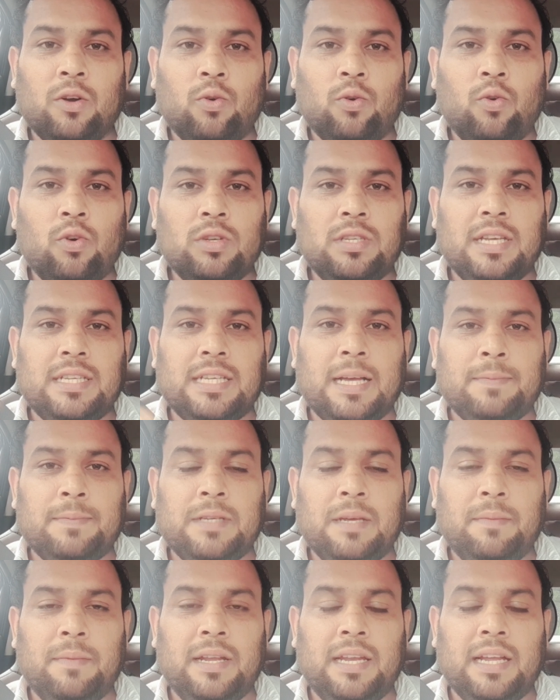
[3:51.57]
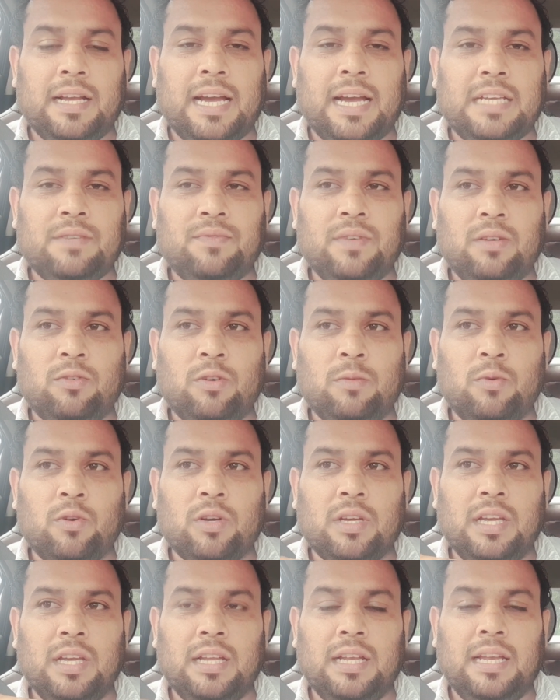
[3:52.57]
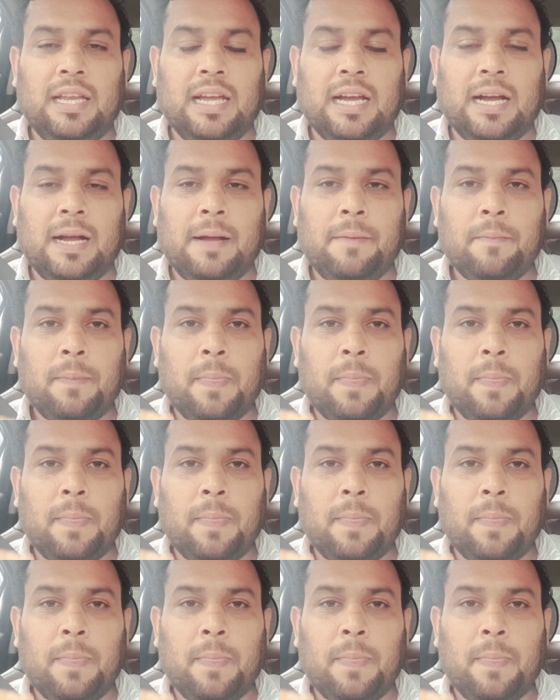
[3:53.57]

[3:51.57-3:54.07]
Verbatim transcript: उस हिसाब से मैंने गाइस फिर वो बुकिंग लिया